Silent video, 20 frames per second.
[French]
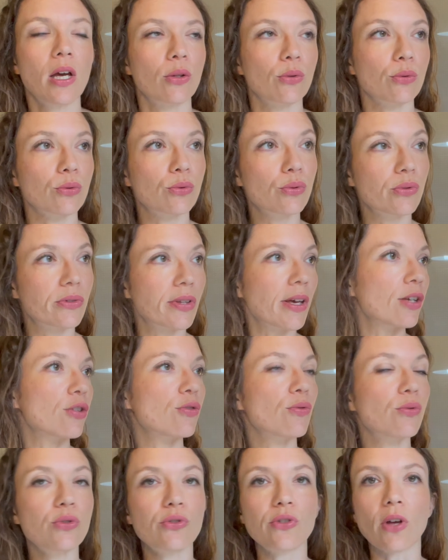Donc tout ça,
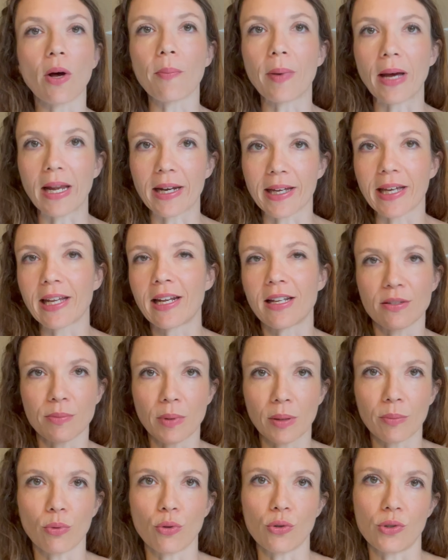je vous en parlerai la
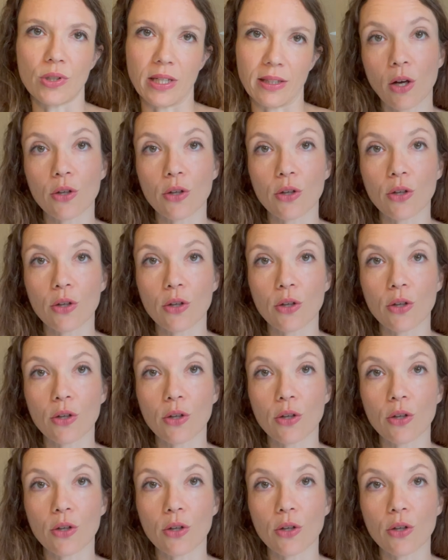semaine prochaine.